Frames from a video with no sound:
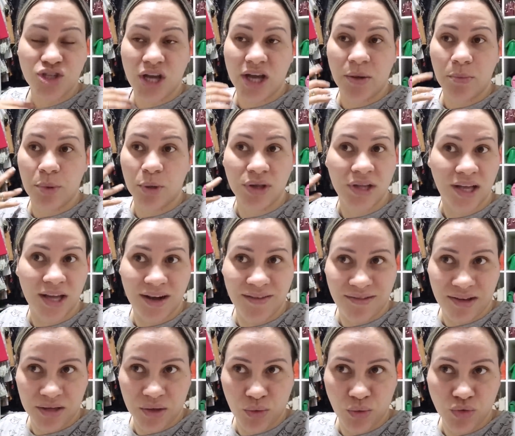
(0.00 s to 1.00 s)
Já era pra eu ter
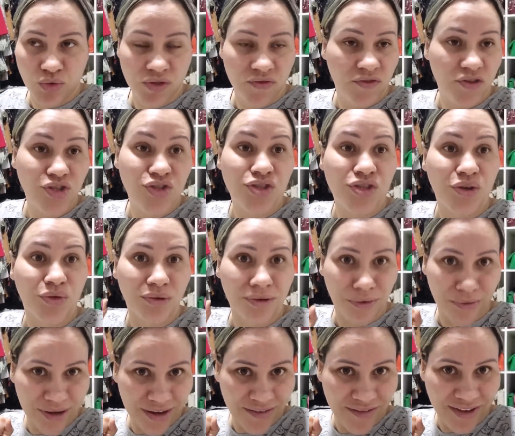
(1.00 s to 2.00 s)
gravado alguns vídeos e eu
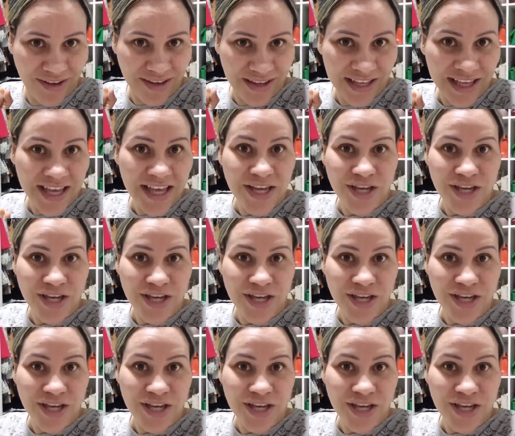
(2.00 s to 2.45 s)
não gravei.